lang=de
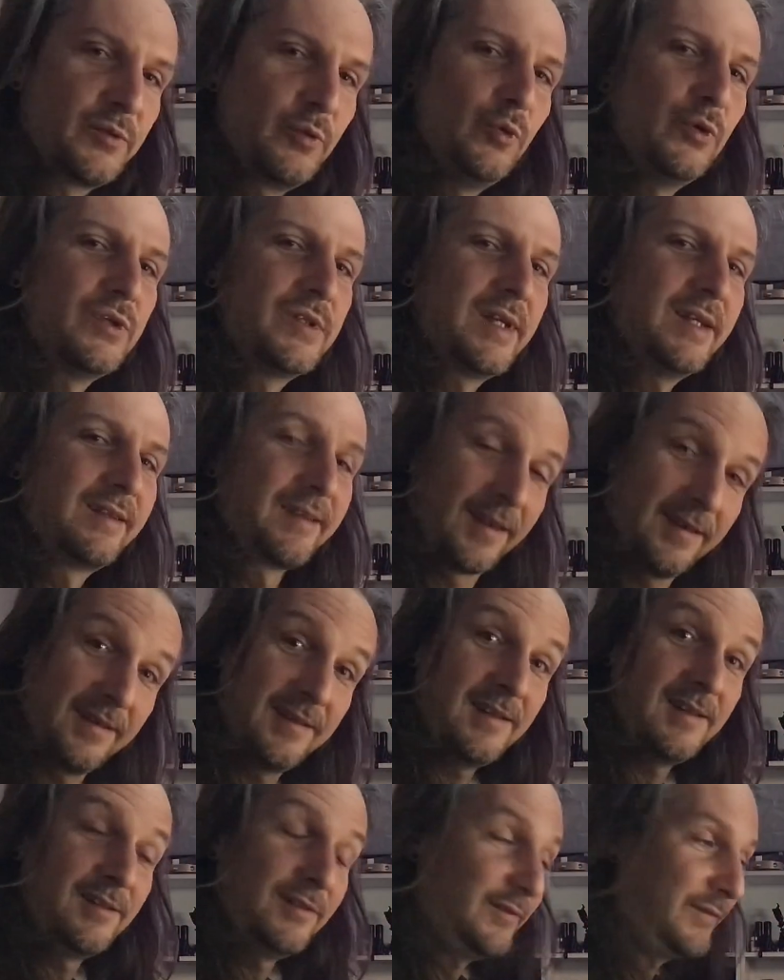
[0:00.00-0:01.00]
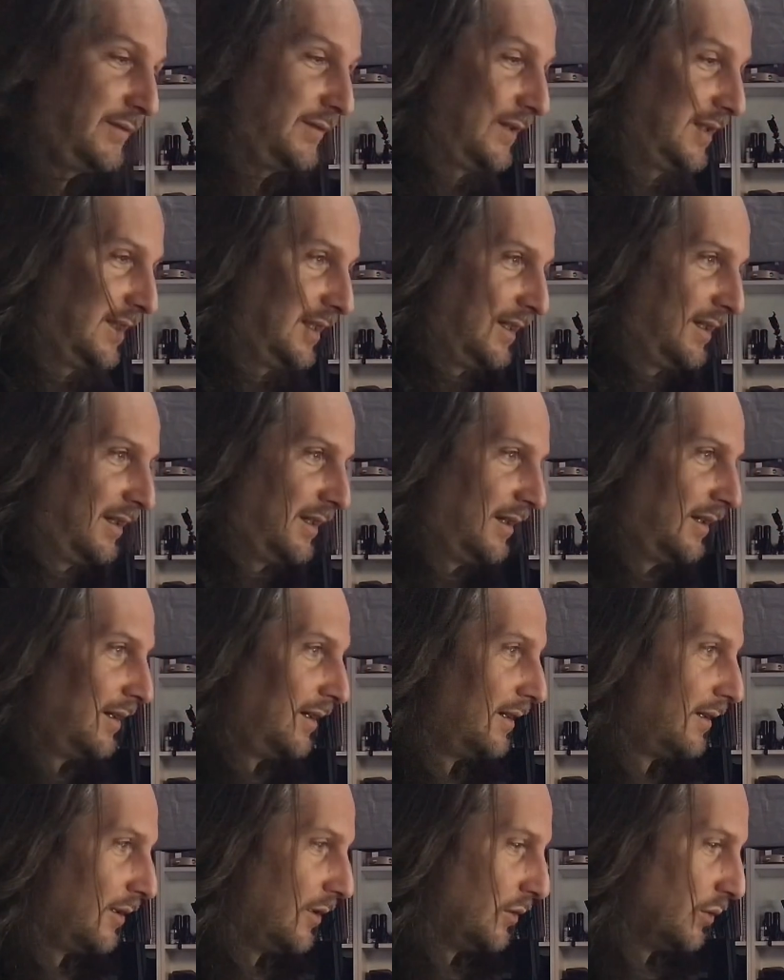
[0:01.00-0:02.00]
kühles Getränk auf
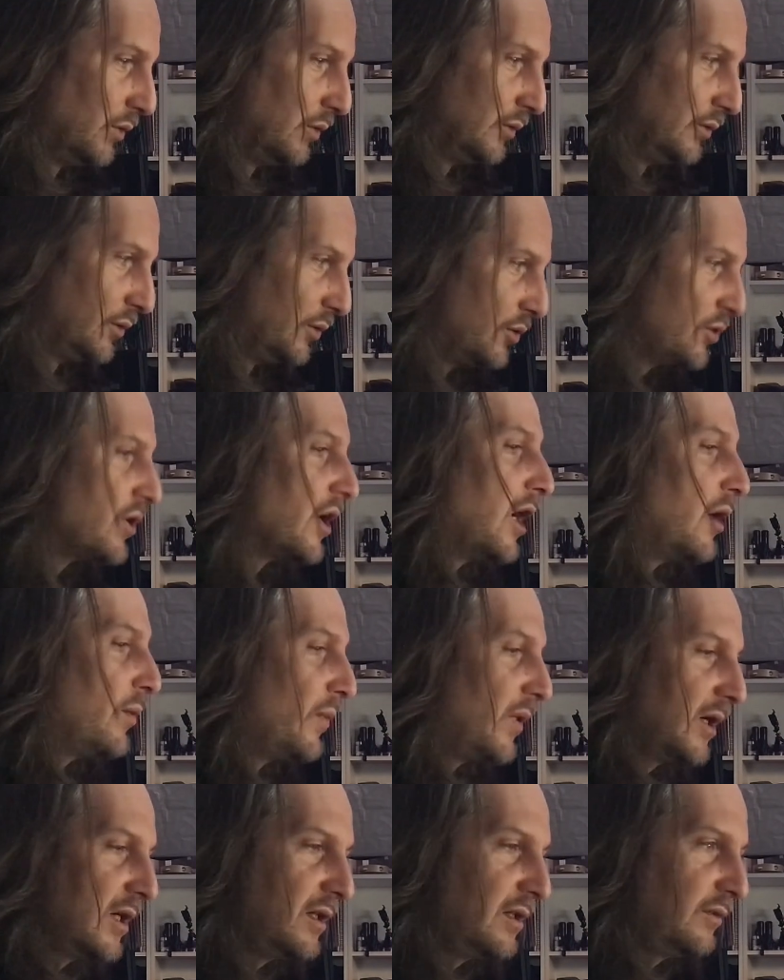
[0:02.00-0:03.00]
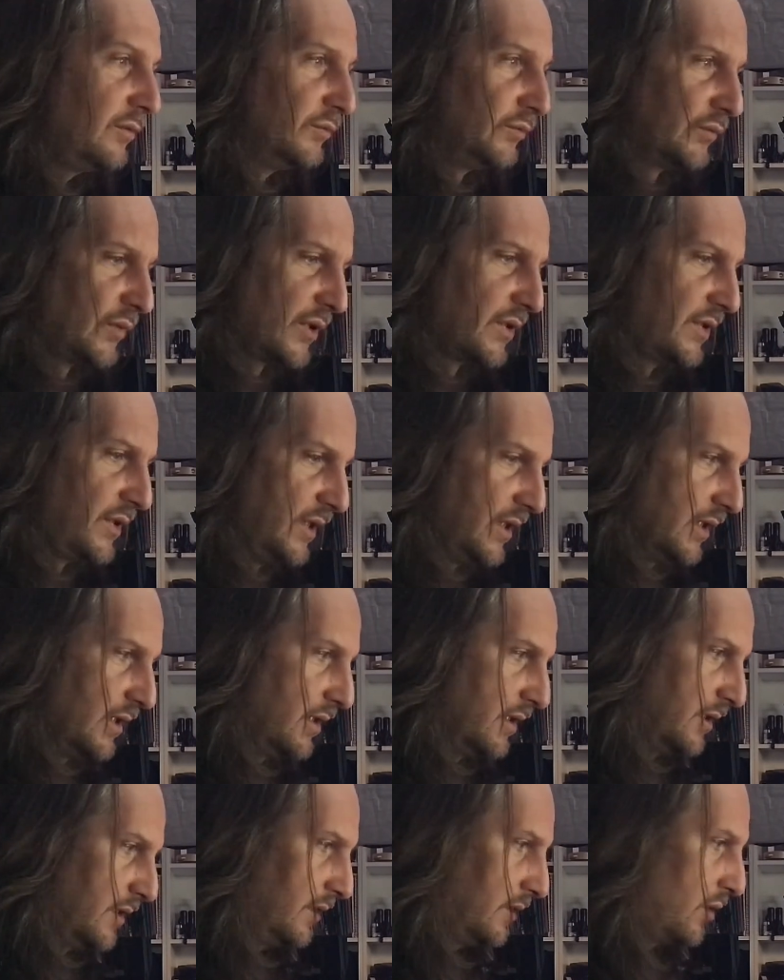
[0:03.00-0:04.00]
und schau mal, was
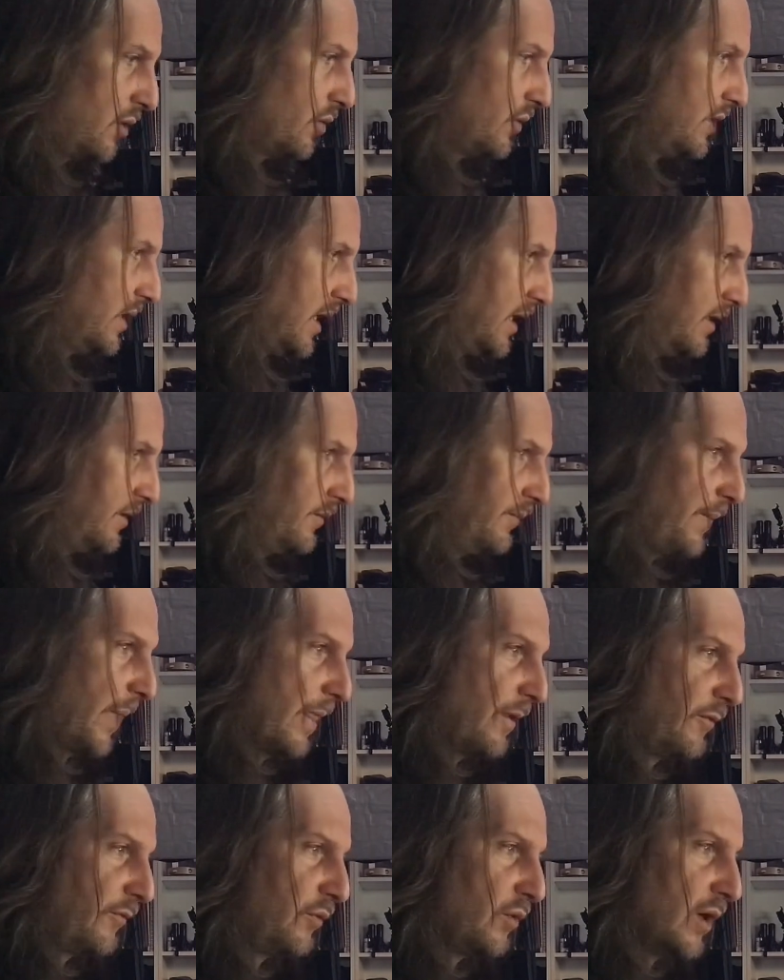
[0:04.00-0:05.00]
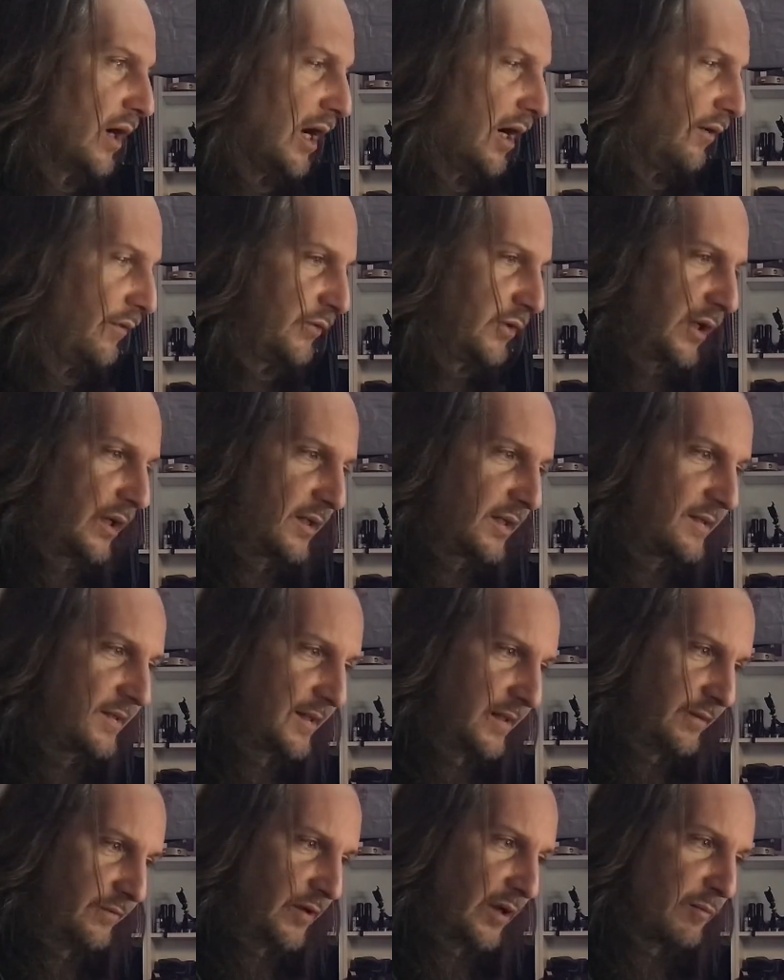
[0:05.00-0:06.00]
hier online für Auftritte
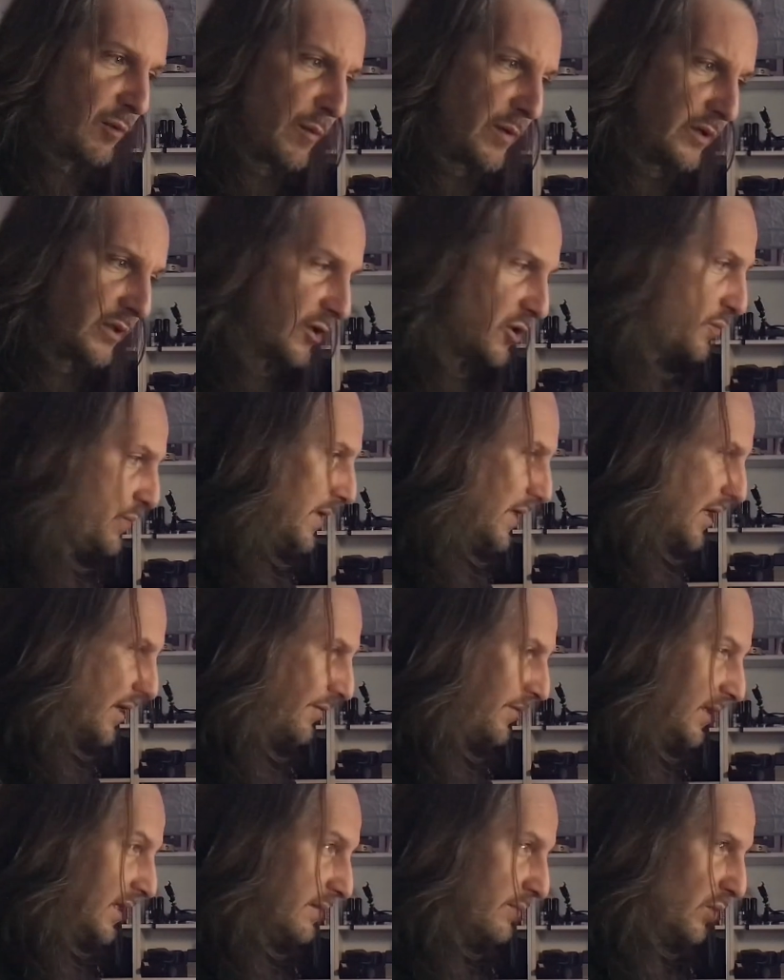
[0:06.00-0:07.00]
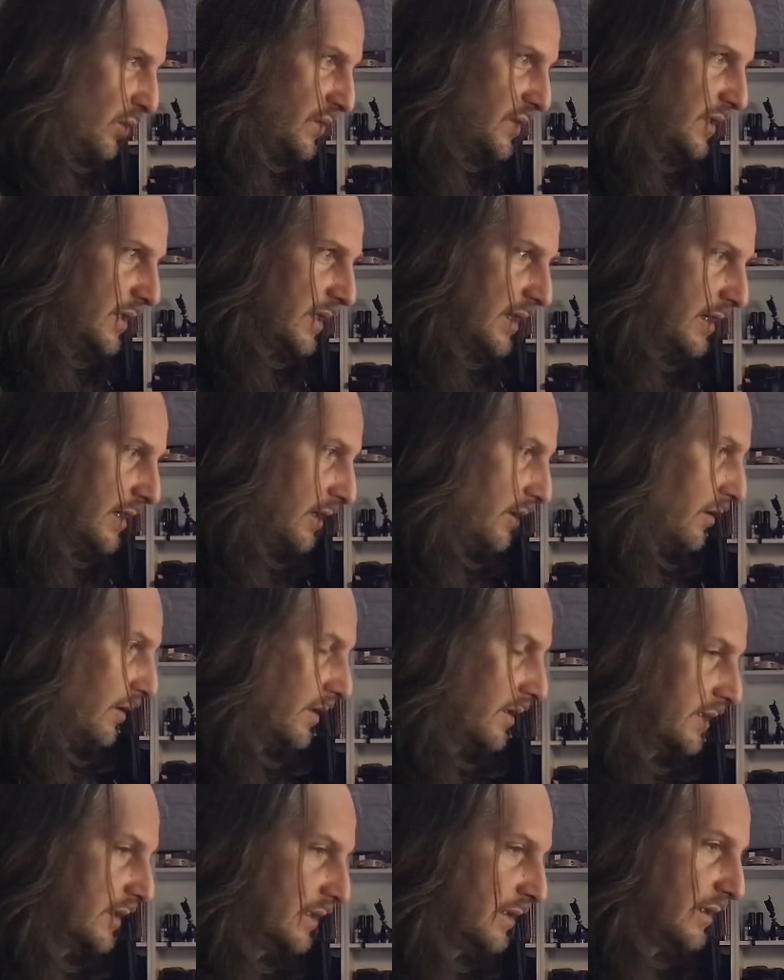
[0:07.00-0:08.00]
sind, weil momentan spielen ja viele Musiker auch
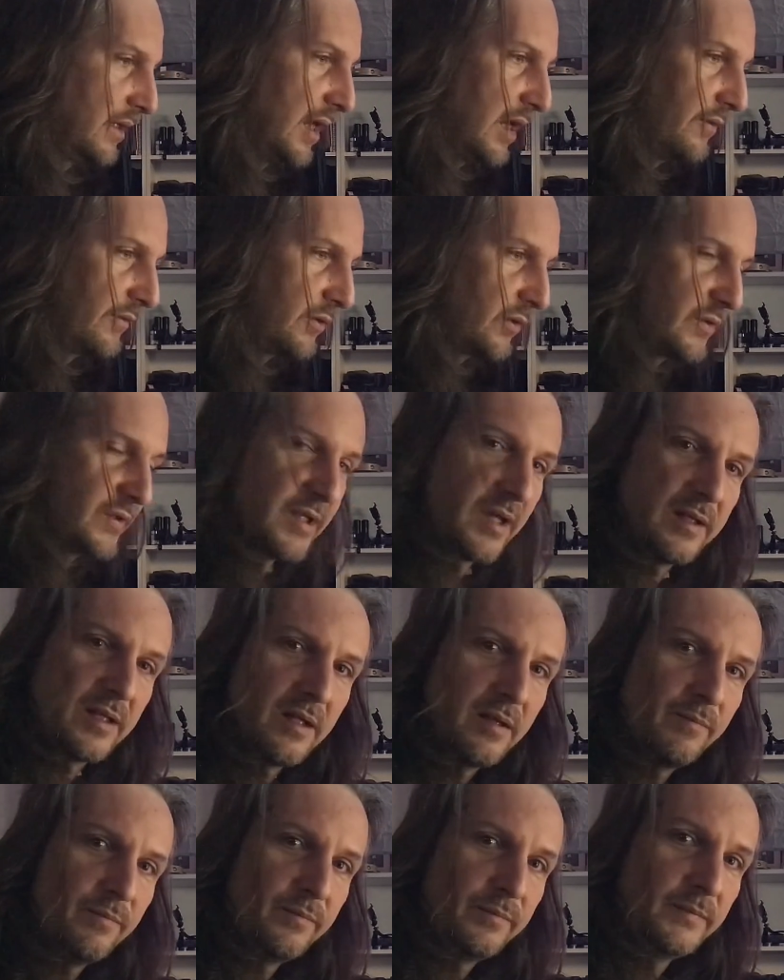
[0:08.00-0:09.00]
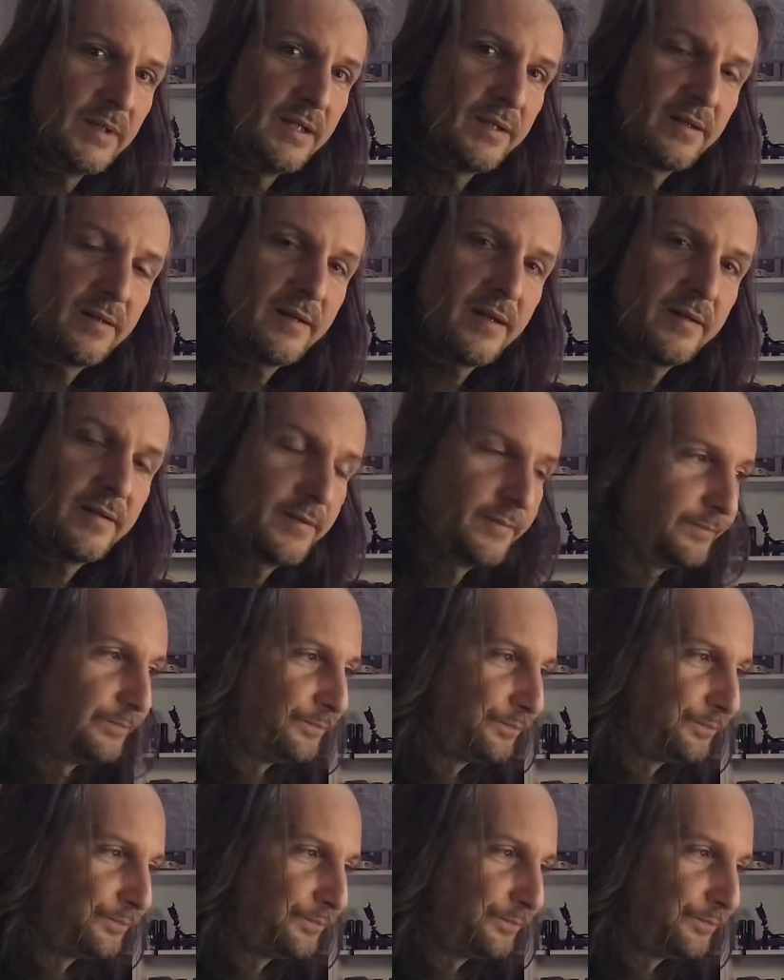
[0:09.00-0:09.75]
äh, Live-Konzerte im Internet.